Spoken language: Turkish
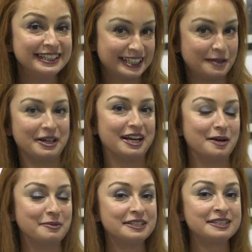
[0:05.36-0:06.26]
Dik ile
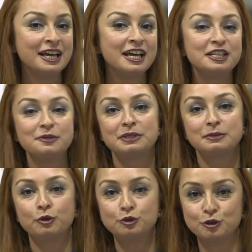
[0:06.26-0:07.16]
beraberiz. Şimdi
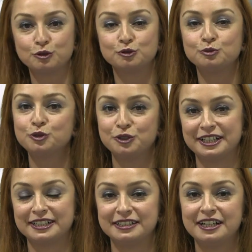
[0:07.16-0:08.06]
biz botoksu
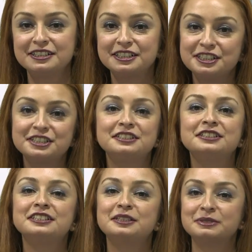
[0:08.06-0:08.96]
bugüne kadar
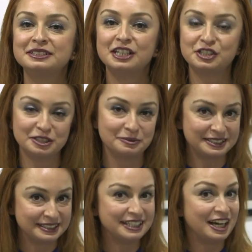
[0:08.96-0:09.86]
kırışıklıklarımızın
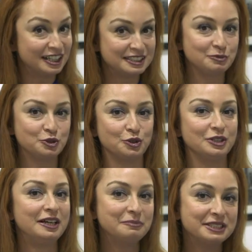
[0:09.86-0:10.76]
açılmasına yardımcı
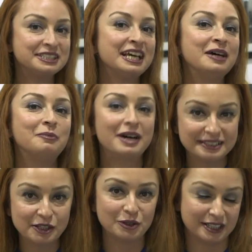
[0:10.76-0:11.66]
olan bir
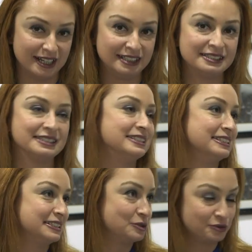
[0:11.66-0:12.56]
madde olarak e,